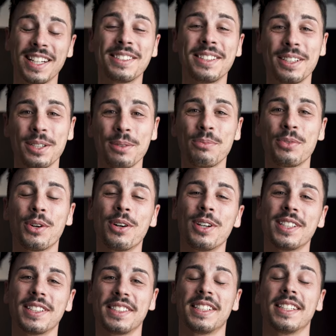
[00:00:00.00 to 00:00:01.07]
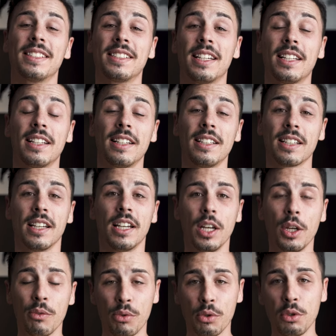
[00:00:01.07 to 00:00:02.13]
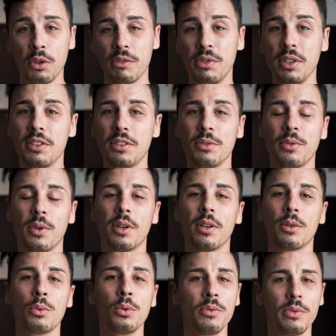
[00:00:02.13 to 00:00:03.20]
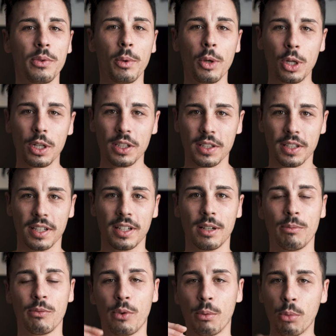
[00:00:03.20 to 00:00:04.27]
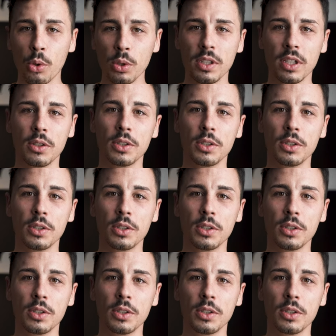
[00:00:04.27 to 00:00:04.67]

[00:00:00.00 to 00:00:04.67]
erster Tipp für euch ist tatsächlich, fotografiert so äh, gut wie möglich ähm, vom Boden